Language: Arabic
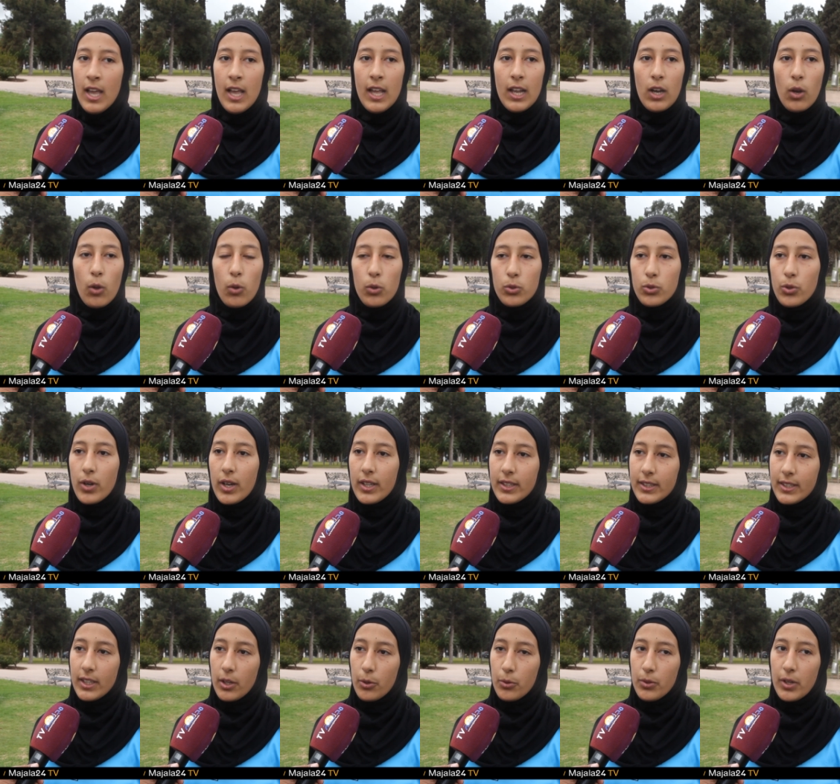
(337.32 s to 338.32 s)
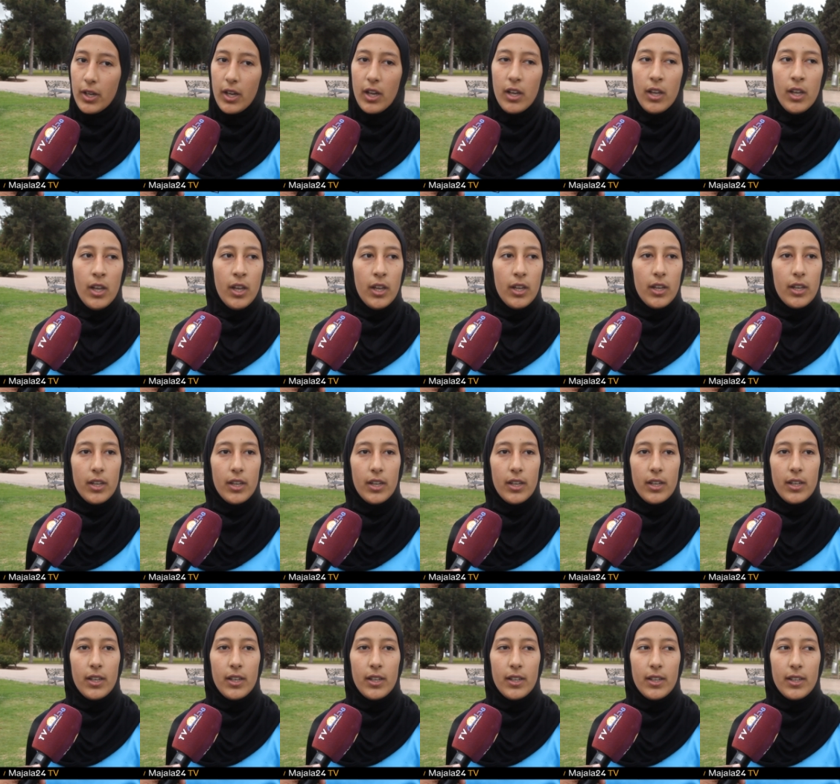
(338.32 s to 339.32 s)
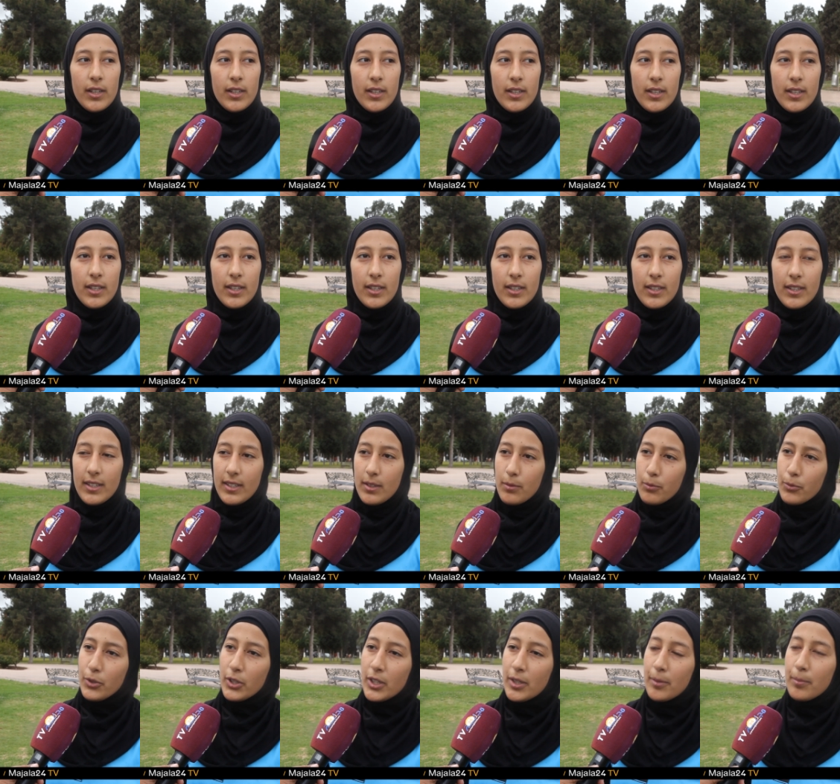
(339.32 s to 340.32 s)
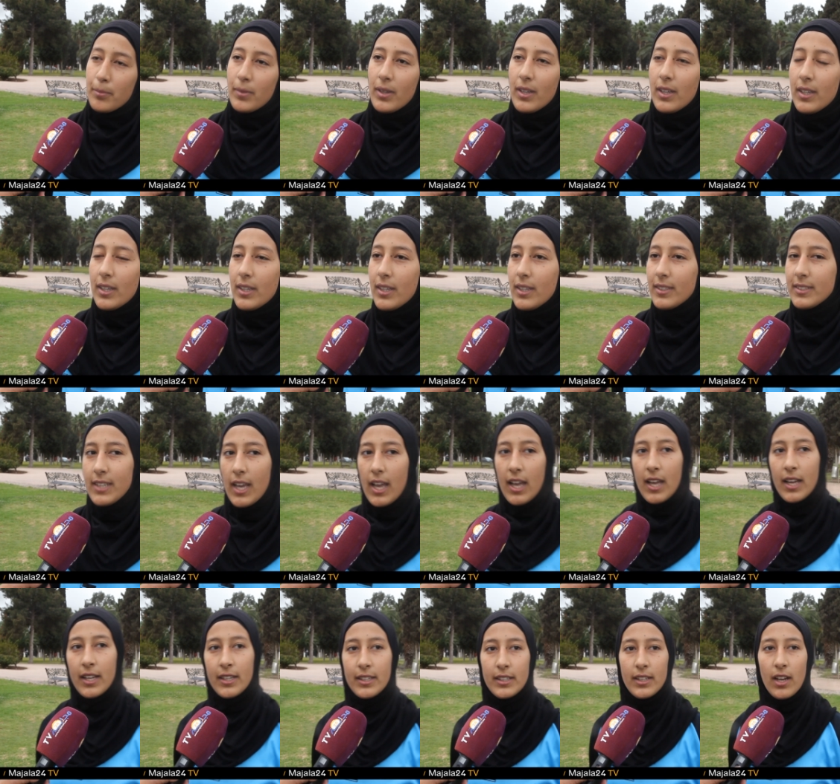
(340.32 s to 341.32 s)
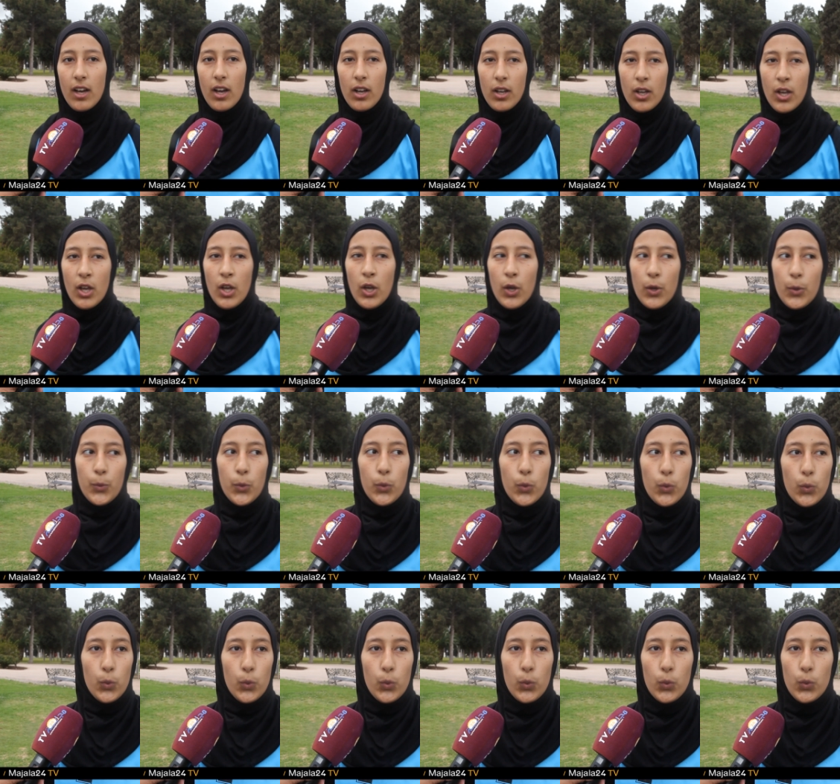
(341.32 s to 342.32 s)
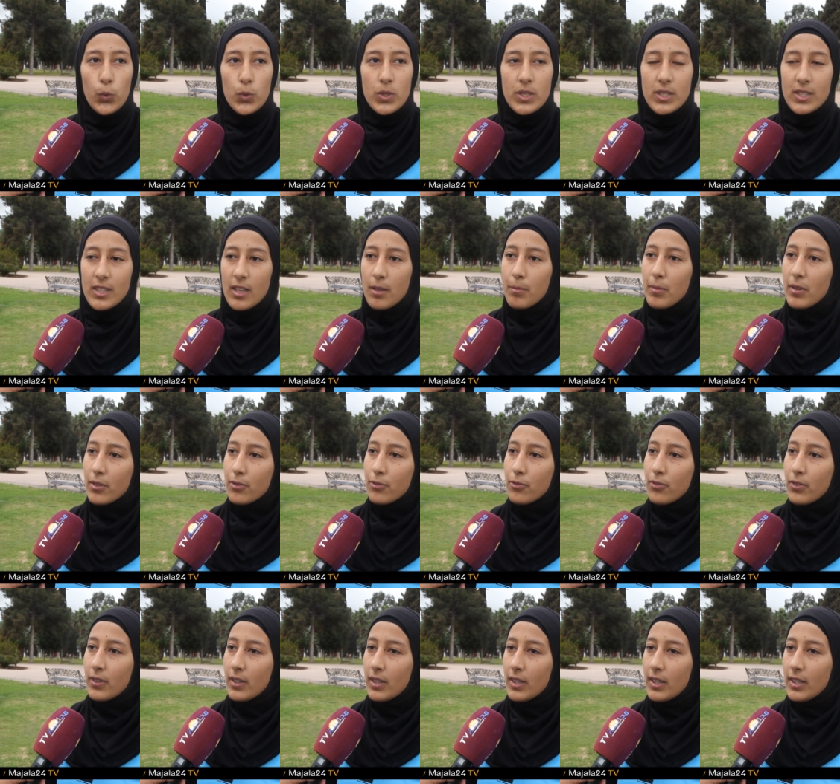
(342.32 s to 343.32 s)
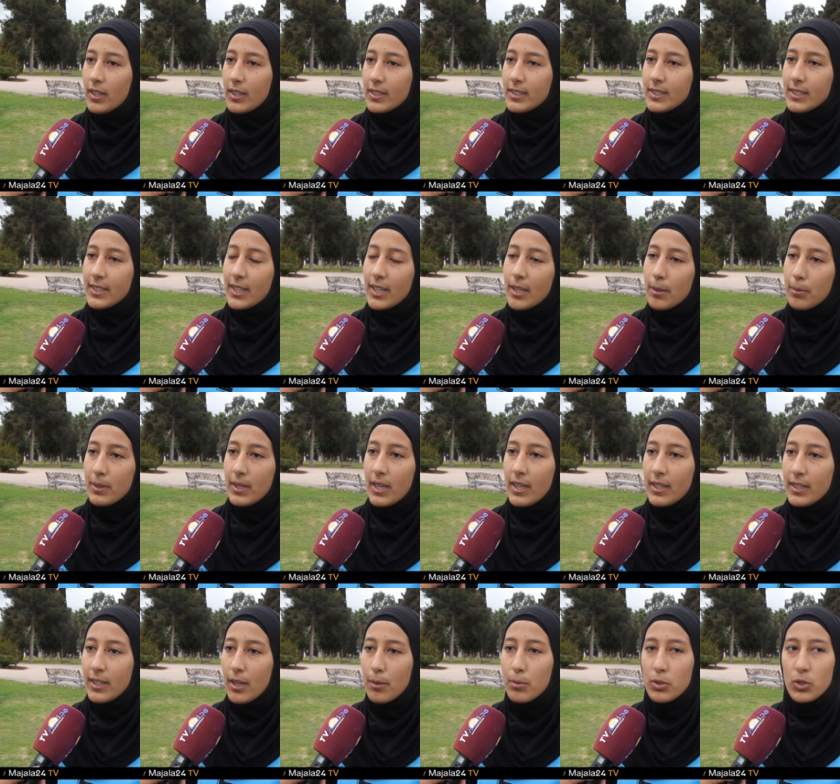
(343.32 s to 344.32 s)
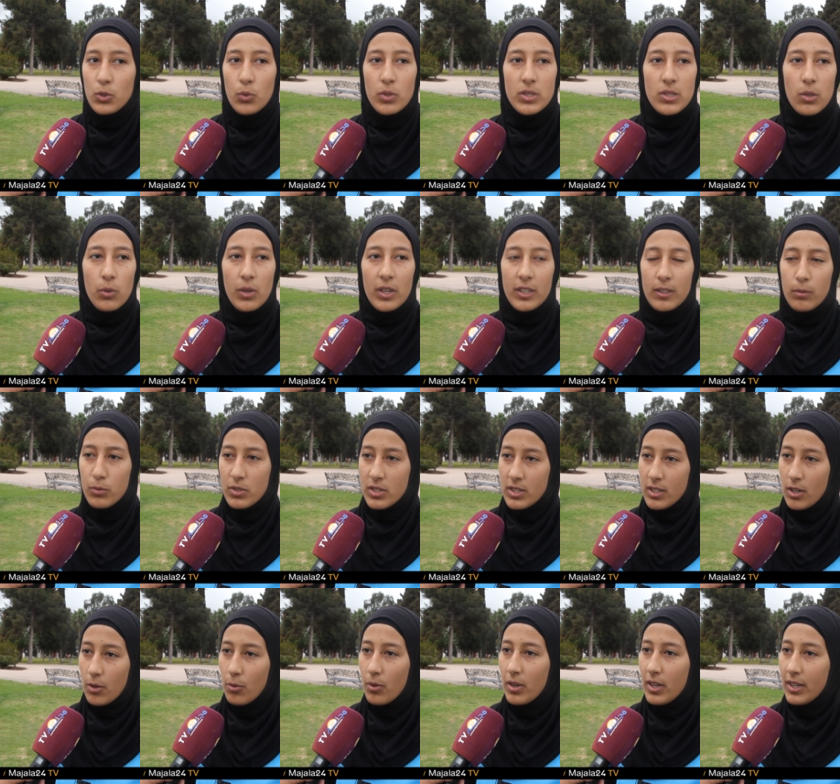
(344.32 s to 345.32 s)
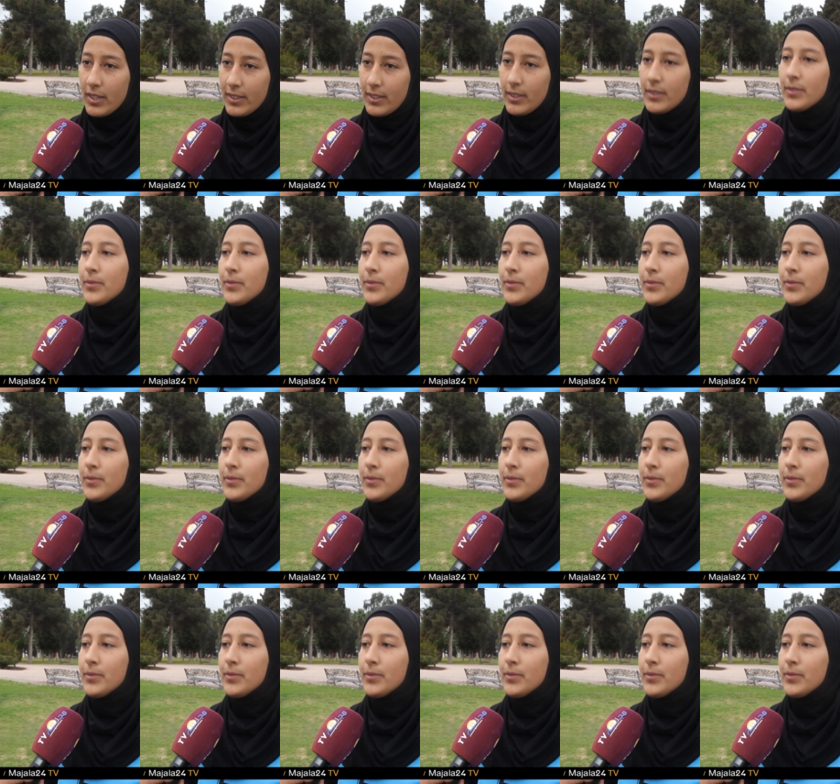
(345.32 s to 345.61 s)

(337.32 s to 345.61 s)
القدرات ديالنا أه، مهم تأهلنا واستمر في التدريب ديالنا باش نوصلوا لهذا المستوى هذا